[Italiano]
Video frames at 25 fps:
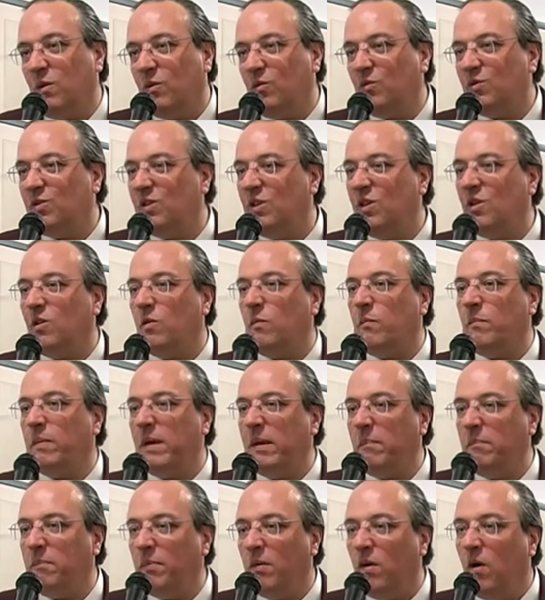considero
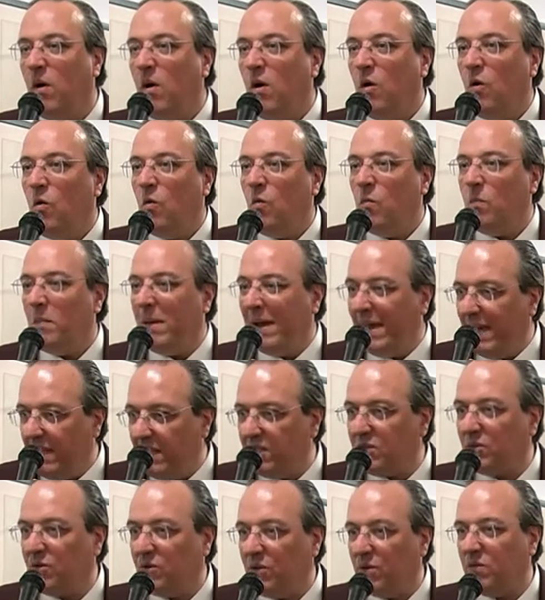Peppo un
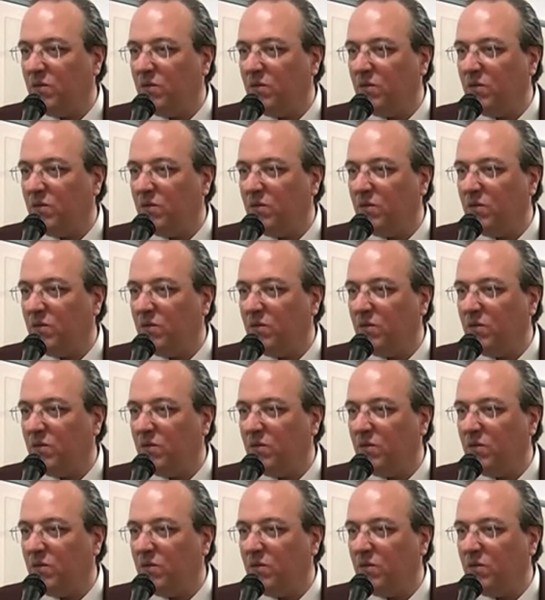maestro di